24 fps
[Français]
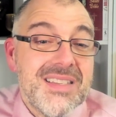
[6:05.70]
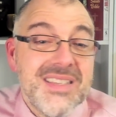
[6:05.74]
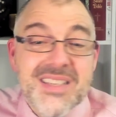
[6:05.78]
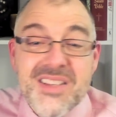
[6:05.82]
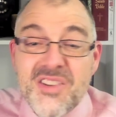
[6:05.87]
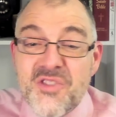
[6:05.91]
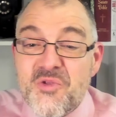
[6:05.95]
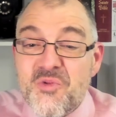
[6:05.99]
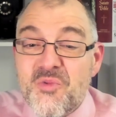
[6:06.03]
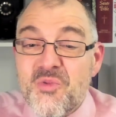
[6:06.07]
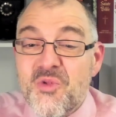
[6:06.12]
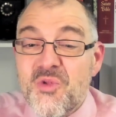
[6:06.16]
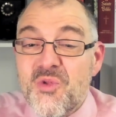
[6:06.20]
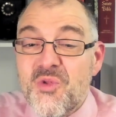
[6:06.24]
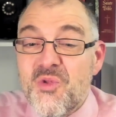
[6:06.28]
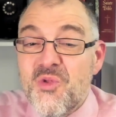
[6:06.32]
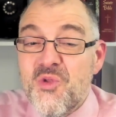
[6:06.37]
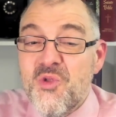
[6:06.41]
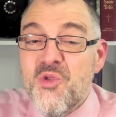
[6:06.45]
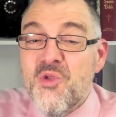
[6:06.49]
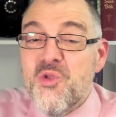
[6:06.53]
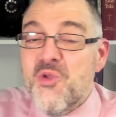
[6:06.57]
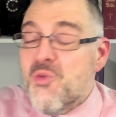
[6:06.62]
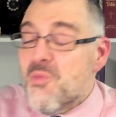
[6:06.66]
Si
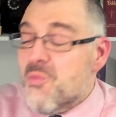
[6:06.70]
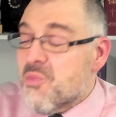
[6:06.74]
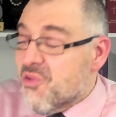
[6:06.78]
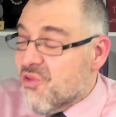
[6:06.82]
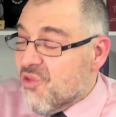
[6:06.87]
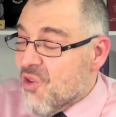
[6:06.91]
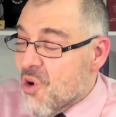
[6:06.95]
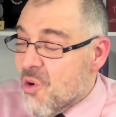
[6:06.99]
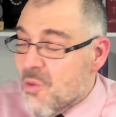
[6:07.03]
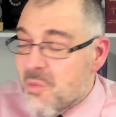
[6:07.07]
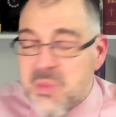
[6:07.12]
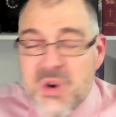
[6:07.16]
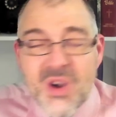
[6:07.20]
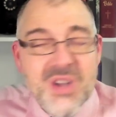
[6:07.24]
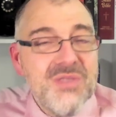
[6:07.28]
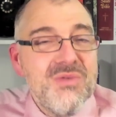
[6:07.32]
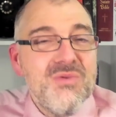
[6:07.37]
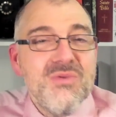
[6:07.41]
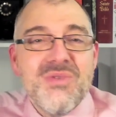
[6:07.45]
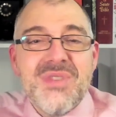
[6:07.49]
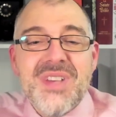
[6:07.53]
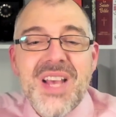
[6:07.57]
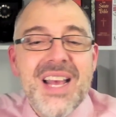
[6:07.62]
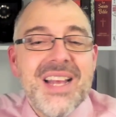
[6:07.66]
nous ne pouvons pas
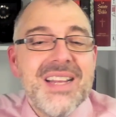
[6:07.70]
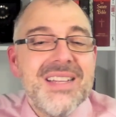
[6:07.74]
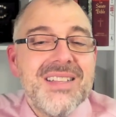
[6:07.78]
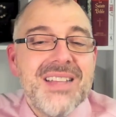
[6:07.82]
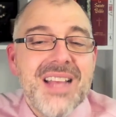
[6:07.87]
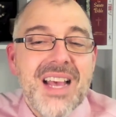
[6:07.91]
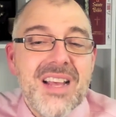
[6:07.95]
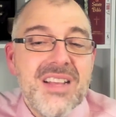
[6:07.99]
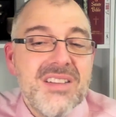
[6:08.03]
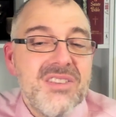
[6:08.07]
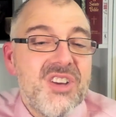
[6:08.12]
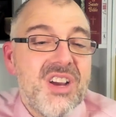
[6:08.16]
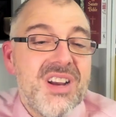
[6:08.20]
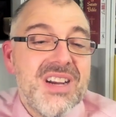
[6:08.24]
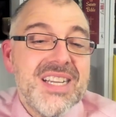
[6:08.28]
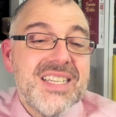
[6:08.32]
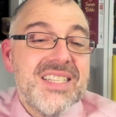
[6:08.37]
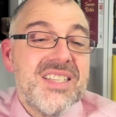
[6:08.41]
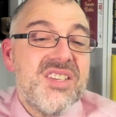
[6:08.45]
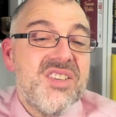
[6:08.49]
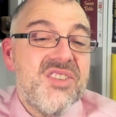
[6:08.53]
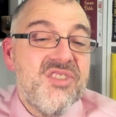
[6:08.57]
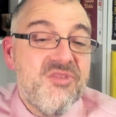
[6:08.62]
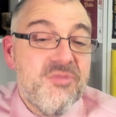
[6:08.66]
nous entendre
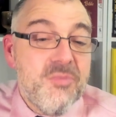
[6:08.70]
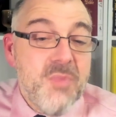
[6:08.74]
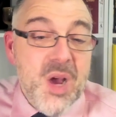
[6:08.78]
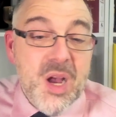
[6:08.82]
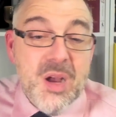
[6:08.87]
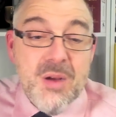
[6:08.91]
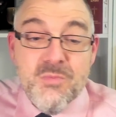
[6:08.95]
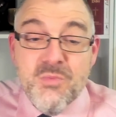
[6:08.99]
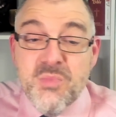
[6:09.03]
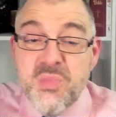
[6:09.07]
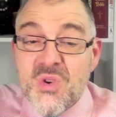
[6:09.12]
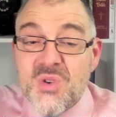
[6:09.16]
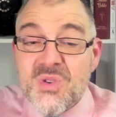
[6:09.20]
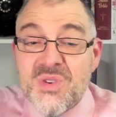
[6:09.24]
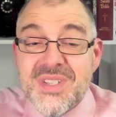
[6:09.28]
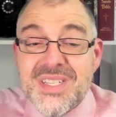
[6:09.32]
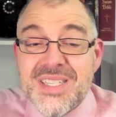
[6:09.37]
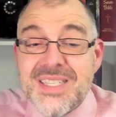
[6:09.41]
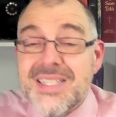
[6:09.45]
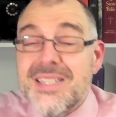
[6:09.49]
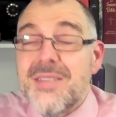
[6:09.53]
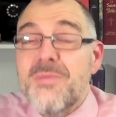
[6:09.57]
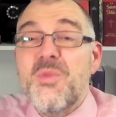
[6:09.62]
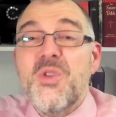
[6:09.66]
collectivement pour
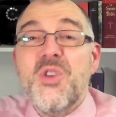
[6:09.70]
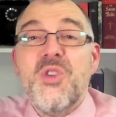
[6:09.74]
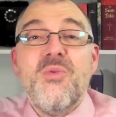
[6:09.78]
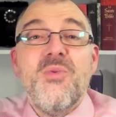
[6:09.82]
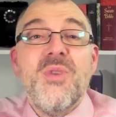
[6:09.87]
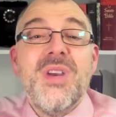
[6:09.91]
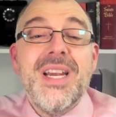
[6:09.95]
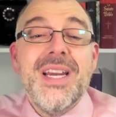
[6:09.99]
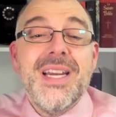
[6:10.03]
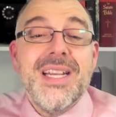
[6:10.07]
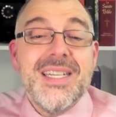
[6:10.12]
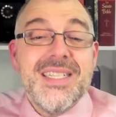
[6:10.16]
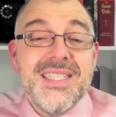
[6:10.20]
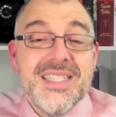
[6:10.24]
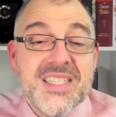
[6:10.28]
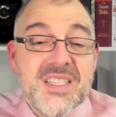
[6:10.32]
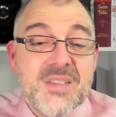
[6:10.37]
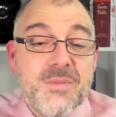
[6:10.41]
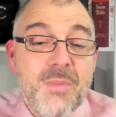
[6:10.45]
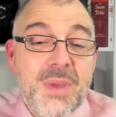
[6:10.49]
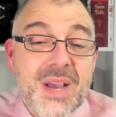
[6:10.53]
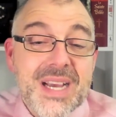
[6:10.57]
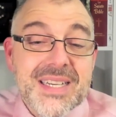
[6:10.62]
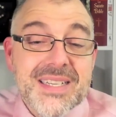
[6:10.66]
diminuer les
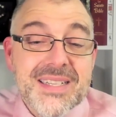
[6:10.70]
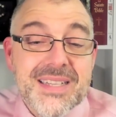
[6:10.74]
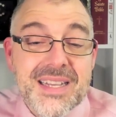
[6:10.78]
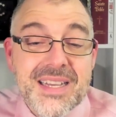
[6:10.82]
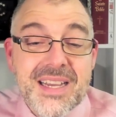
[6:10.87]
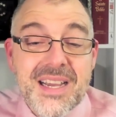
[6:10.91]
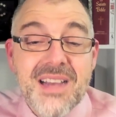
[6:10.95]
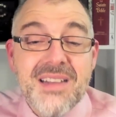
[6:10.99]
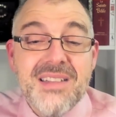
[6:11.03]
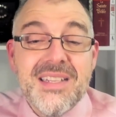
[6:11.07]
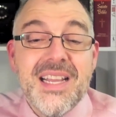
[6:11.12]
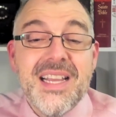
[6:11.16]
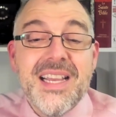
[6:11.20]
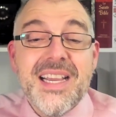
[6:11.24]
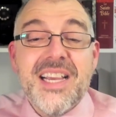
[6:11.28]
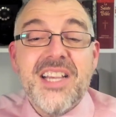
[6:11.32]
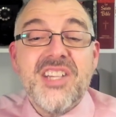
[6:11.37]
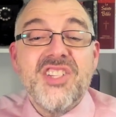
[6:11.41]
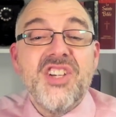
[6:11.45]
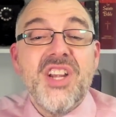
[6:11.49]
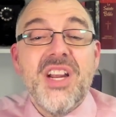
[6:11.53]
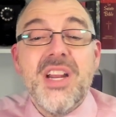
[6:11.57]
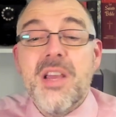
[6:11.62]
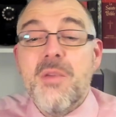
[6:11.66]
disparités entre les
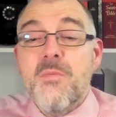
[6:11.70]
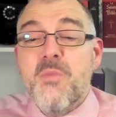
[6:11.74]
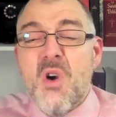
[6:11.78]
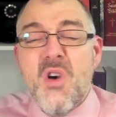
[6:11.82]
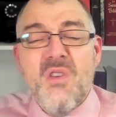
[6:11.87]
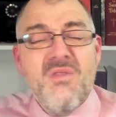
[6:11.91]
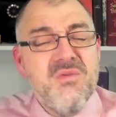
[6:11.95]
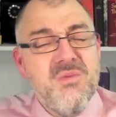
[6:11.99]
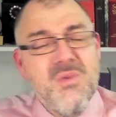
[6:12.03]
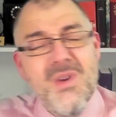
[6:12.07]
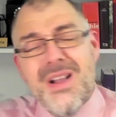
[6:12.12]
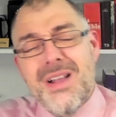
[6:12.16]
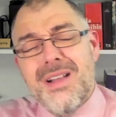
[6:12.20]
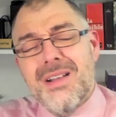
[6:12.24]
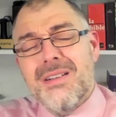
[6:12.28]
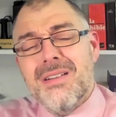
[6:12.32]
riches et les pauvres,